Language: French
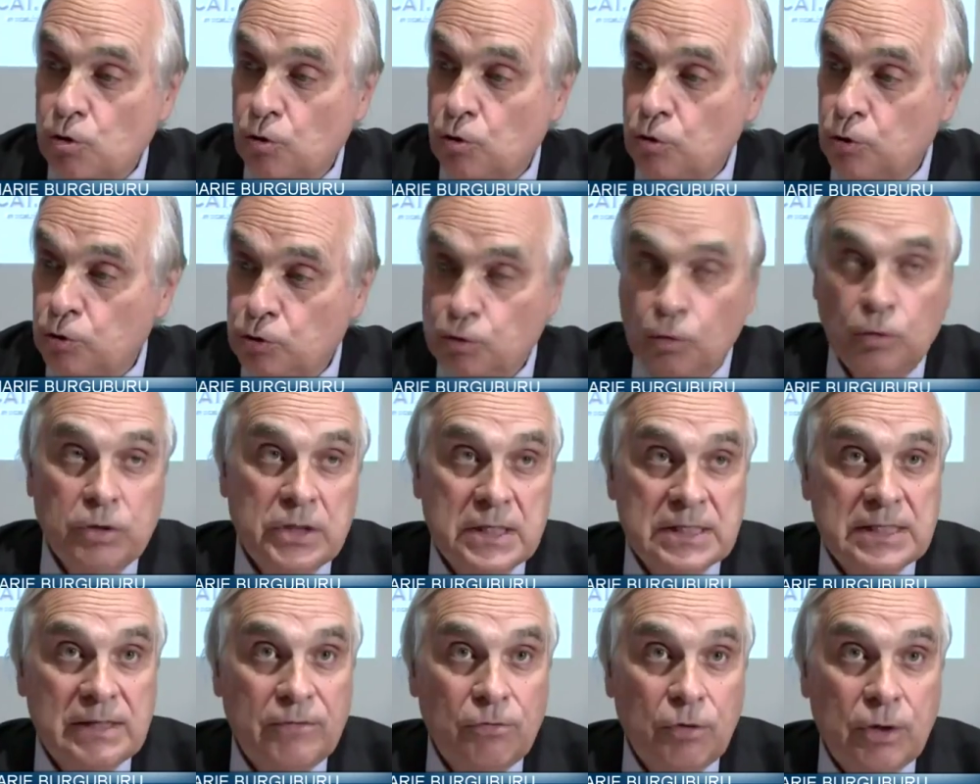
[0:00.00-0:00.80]
sur le dos
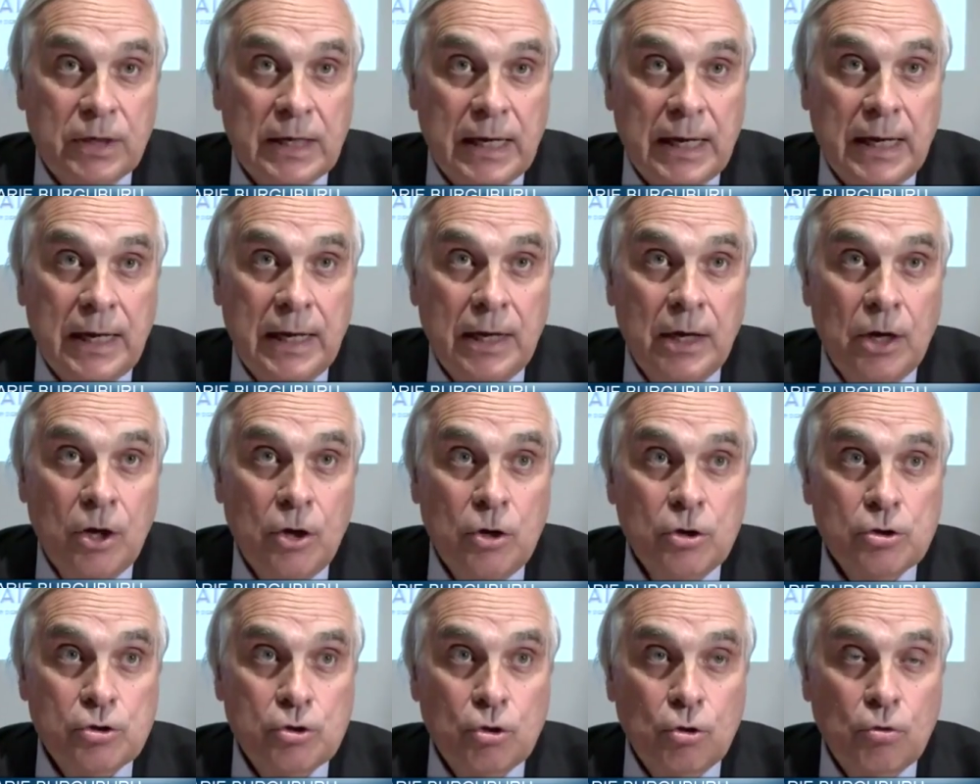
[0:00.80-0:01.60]
des avocats
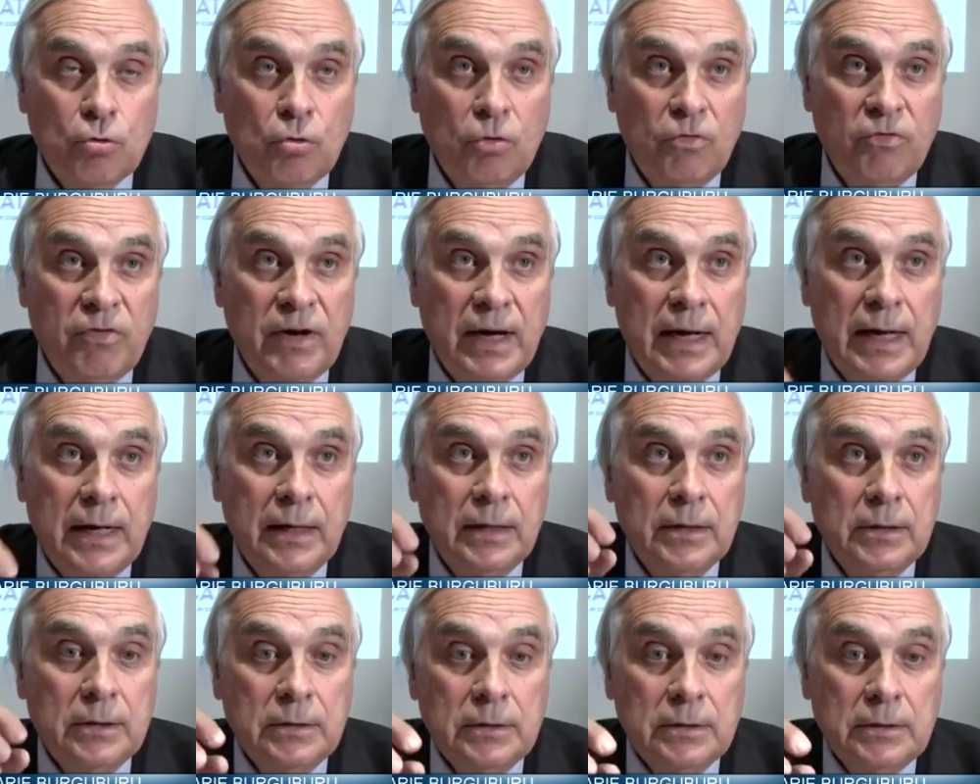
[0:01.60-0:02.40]
ce qu'on
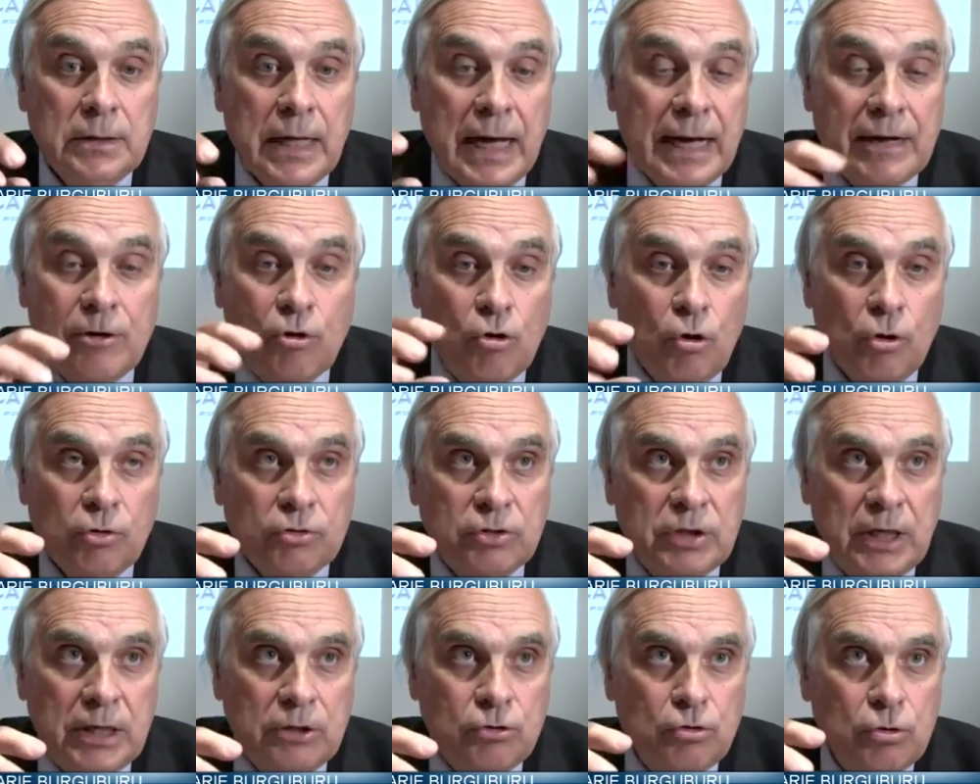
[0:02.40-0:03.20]
va
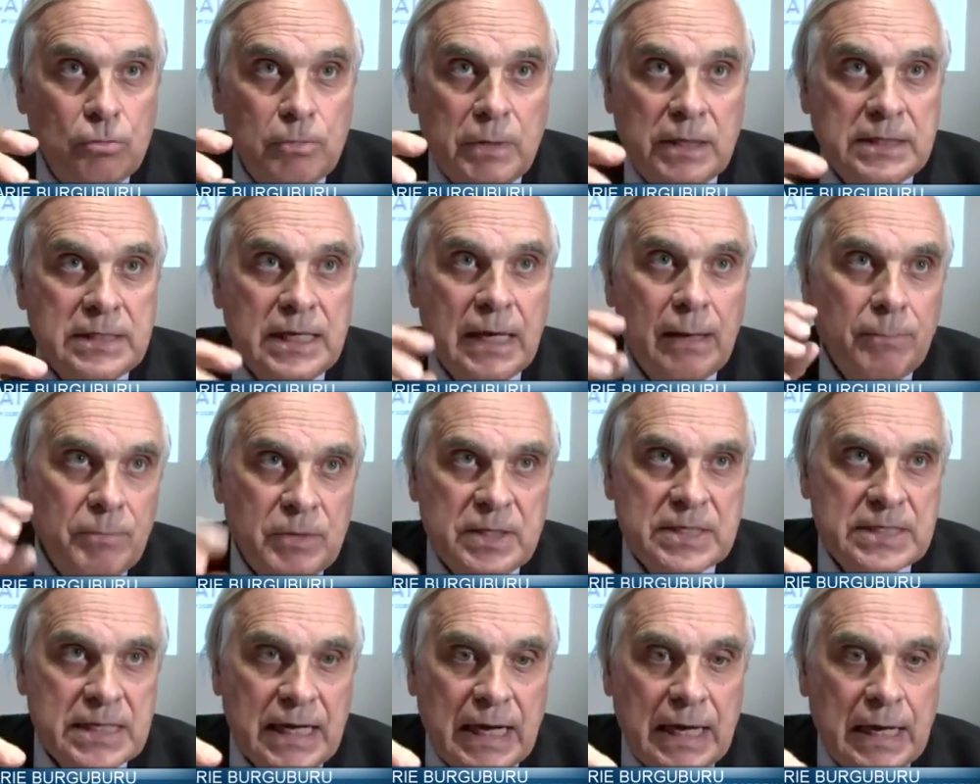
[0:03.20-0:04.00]
accorder d'une manière
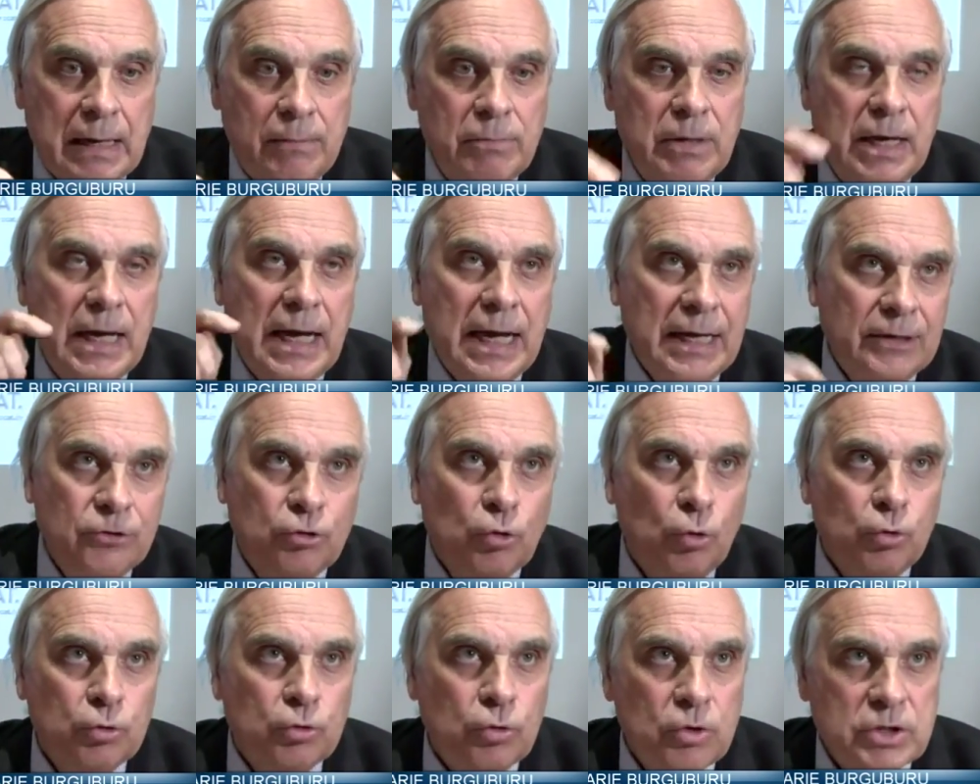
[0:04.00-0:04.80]
misérable à
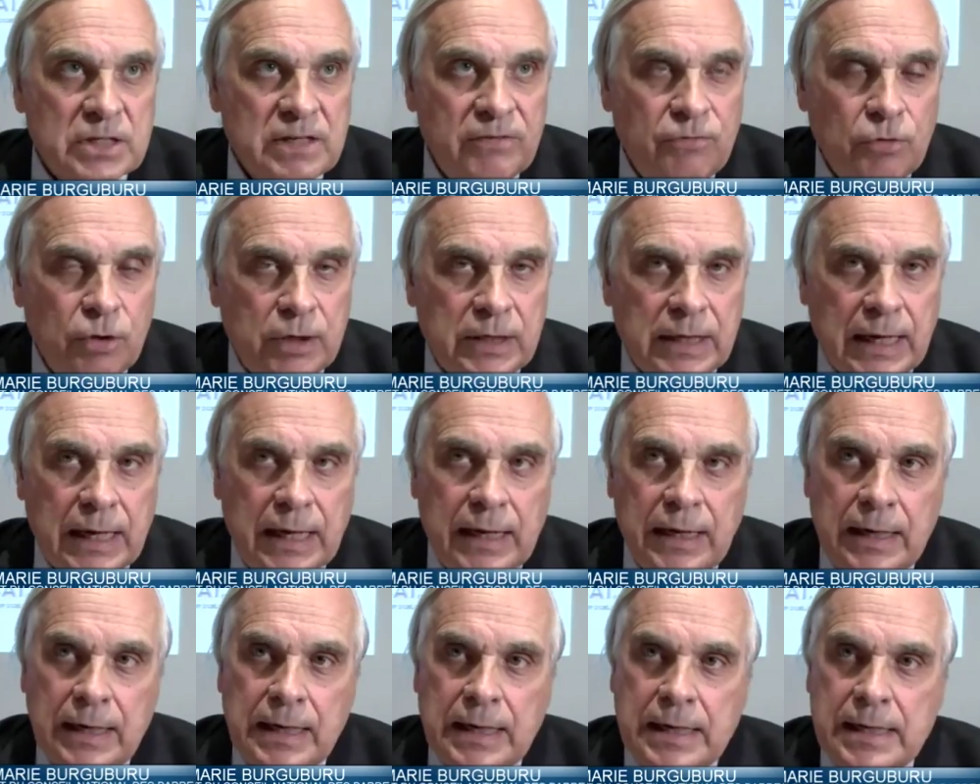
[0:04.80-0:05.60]
d'autres
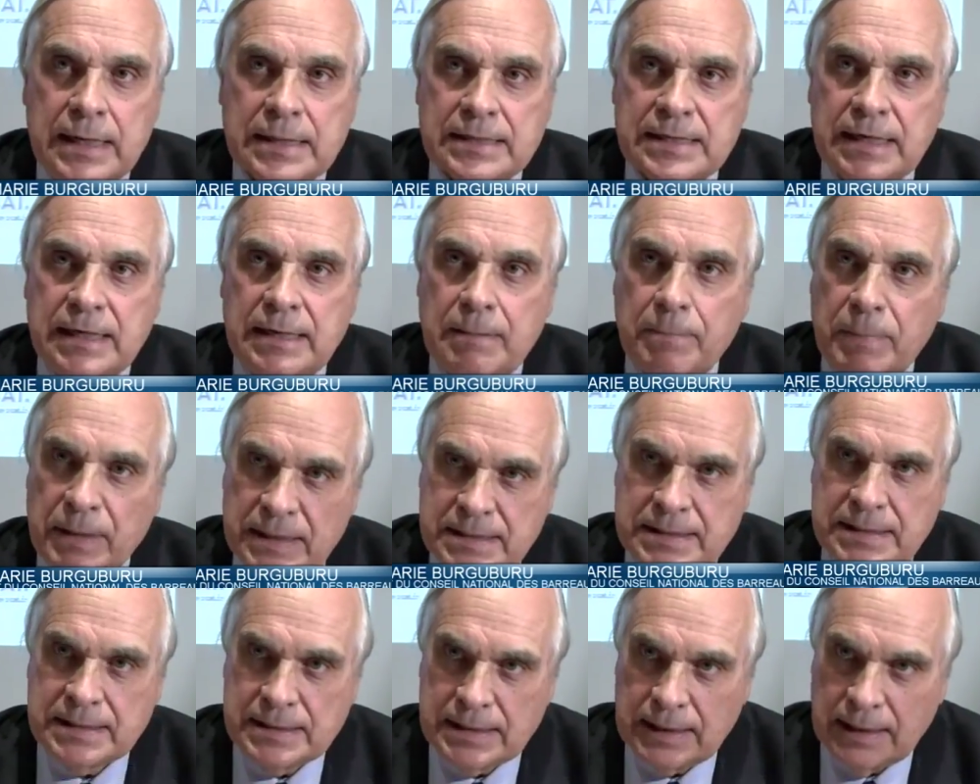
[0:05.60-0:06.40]
avocats. Ça n'est
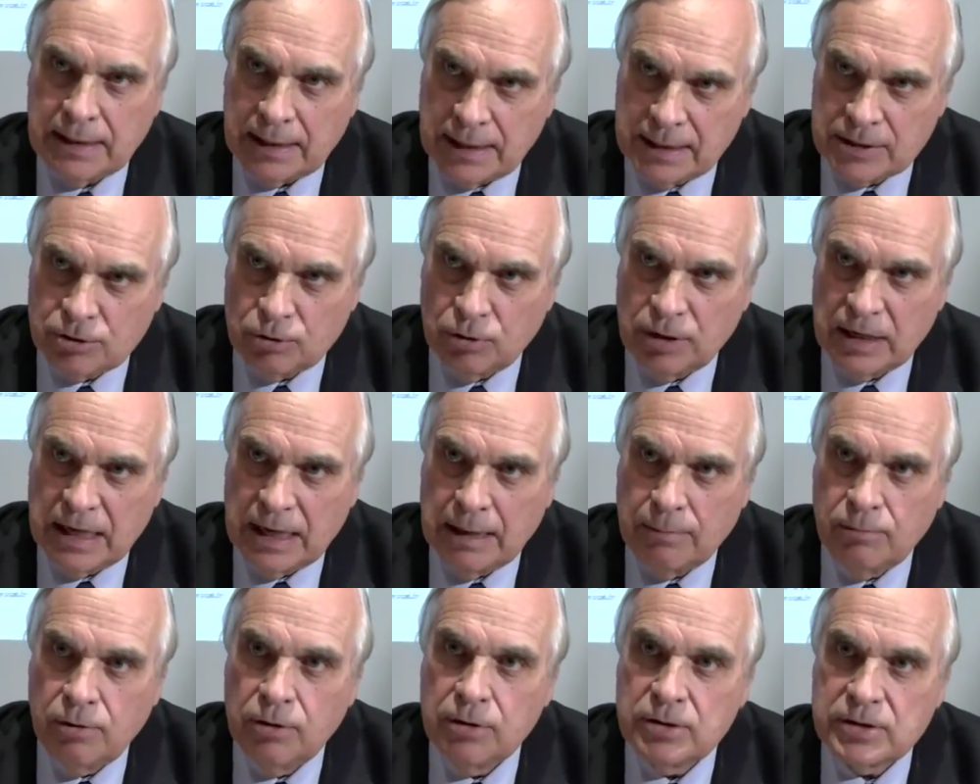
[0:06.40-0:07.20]
pas
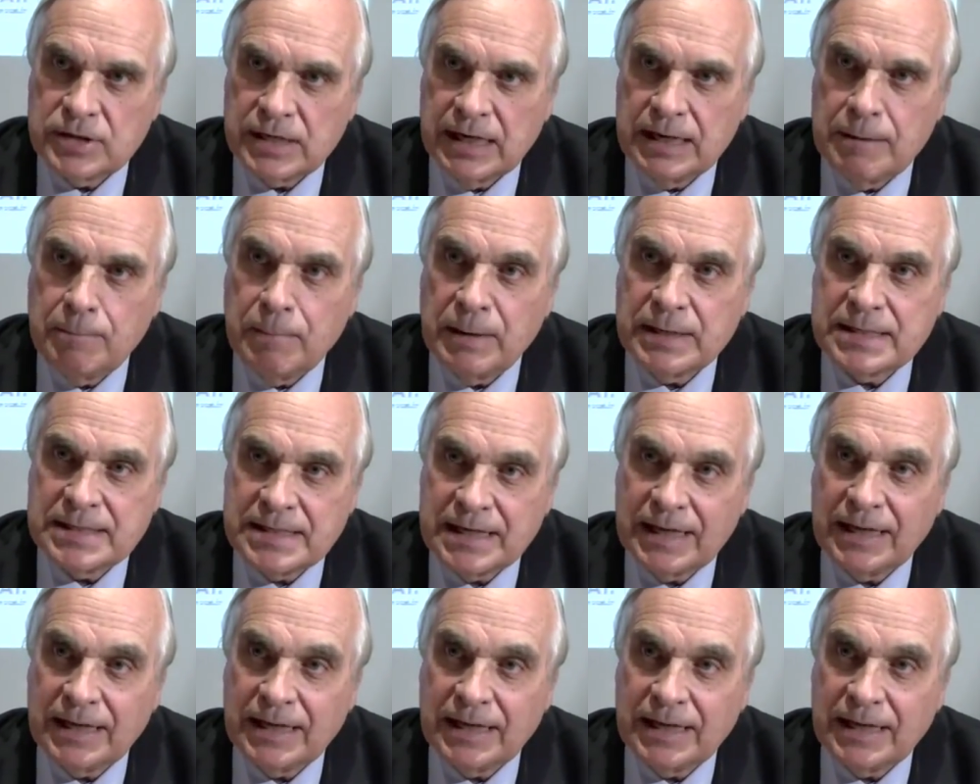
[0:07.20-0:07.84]
raisonnable, ça n'est pas